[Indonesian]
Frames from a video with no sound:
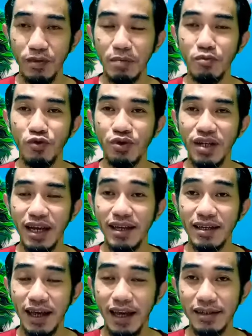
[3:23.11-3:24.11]

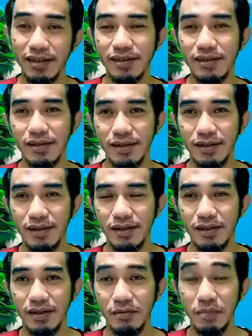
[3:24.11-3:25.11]
memudahkan
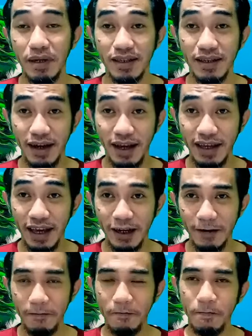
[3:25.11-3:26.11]
perceraian.